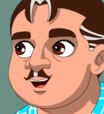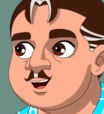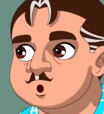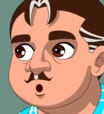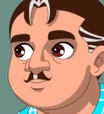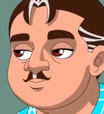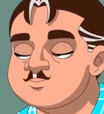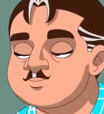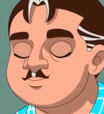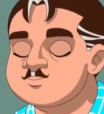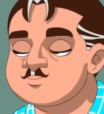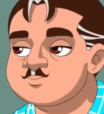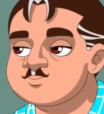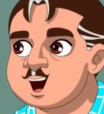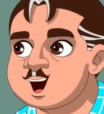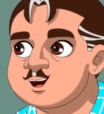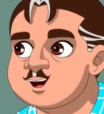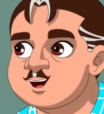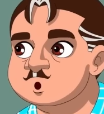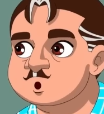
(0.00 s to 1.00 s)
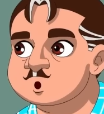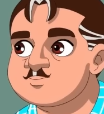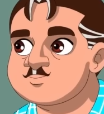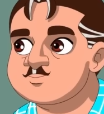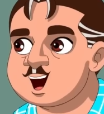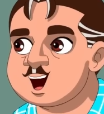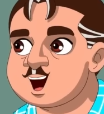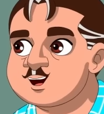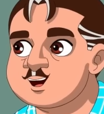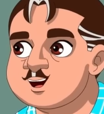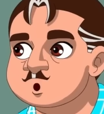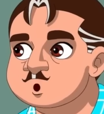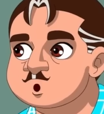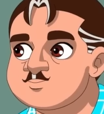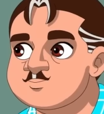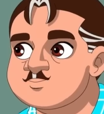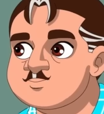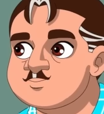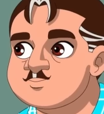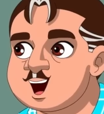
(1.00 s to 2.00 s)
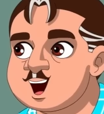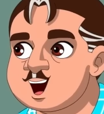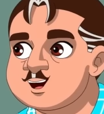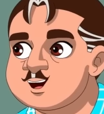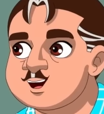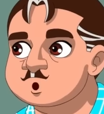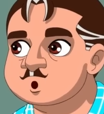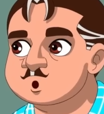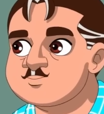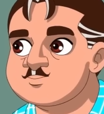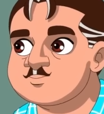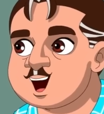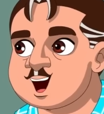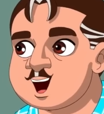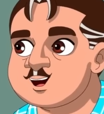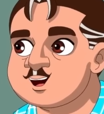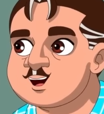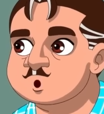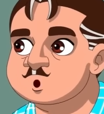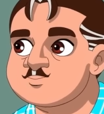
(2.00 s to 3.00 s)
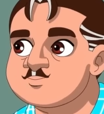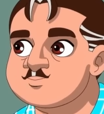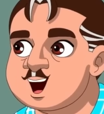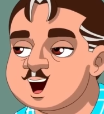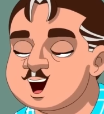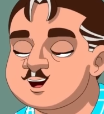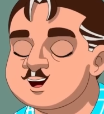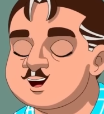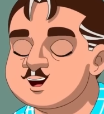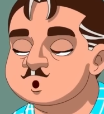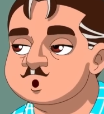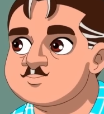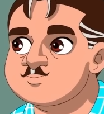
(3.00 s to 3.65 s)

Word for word: இதுவே நம்ம மருமகளா இருந்தா உனக்கு இந்த நிலைமையெல்லாம்